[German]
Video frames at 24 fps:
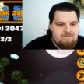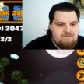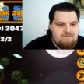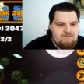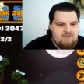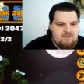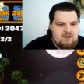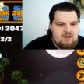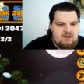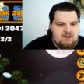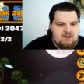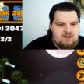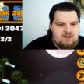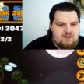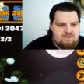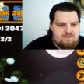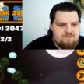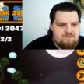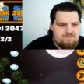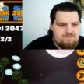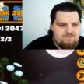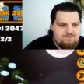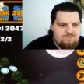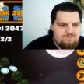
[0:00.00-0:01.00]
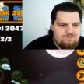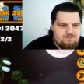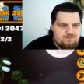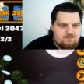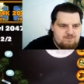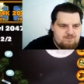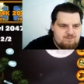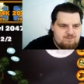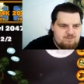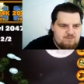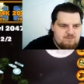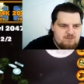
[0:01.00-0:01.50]
Ähm,
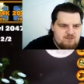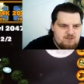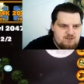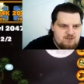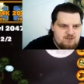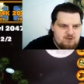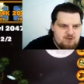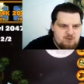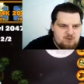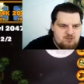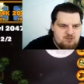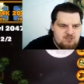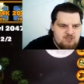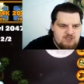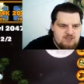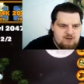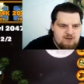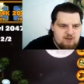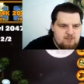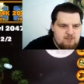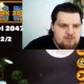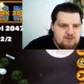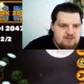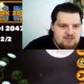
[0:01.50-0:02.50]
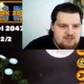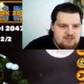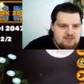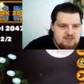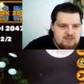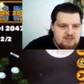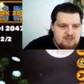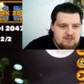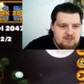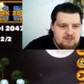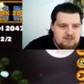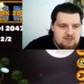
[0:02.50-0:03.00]
Tsuchi hat, glaube ich,
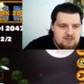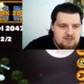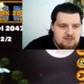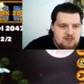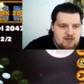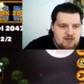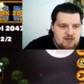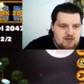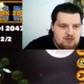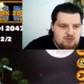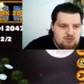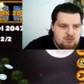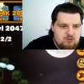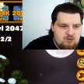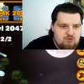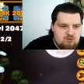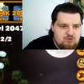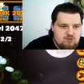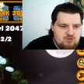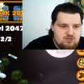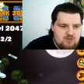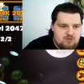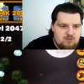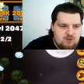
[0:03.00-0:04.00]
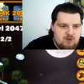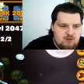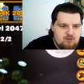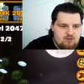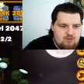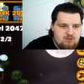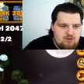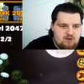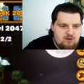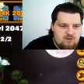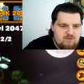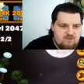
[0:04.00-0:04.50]
ach doch, Tsuchi hat, hat
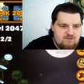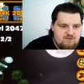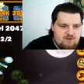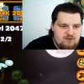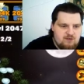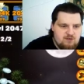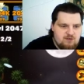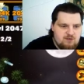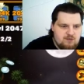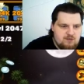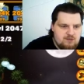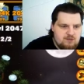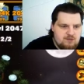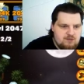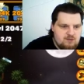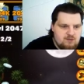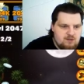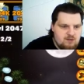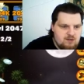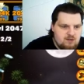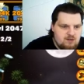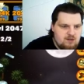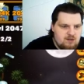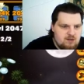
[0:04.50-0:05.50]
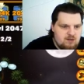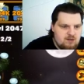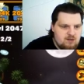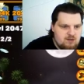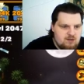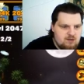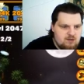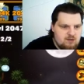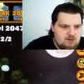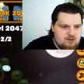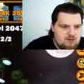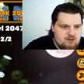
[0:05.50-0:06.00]
sogar sehr viel Gold.
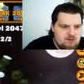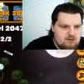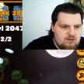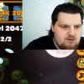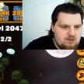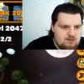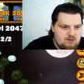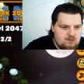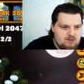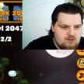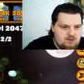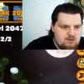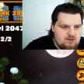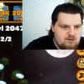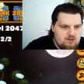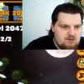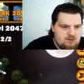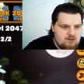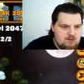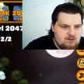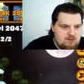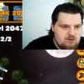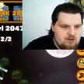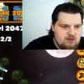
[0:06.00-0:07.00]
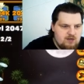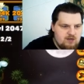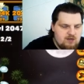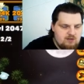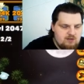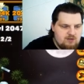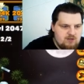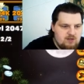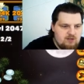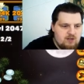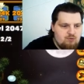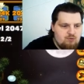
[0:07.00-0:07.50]
Ah. Okay, der,
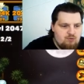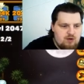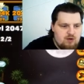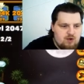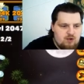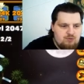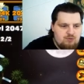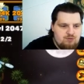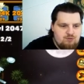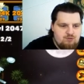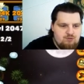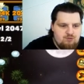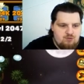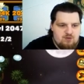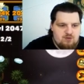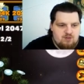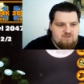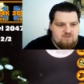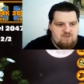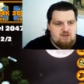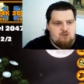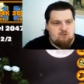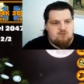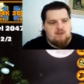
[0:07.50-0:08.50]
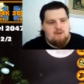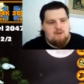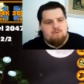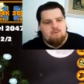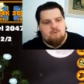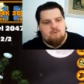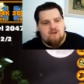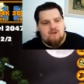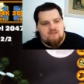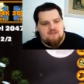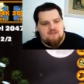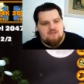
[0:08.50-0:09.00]
der hat sogar, also sogar zwei gute
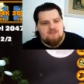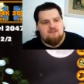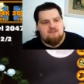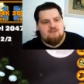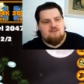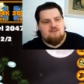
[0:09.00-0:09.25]
Upgrades.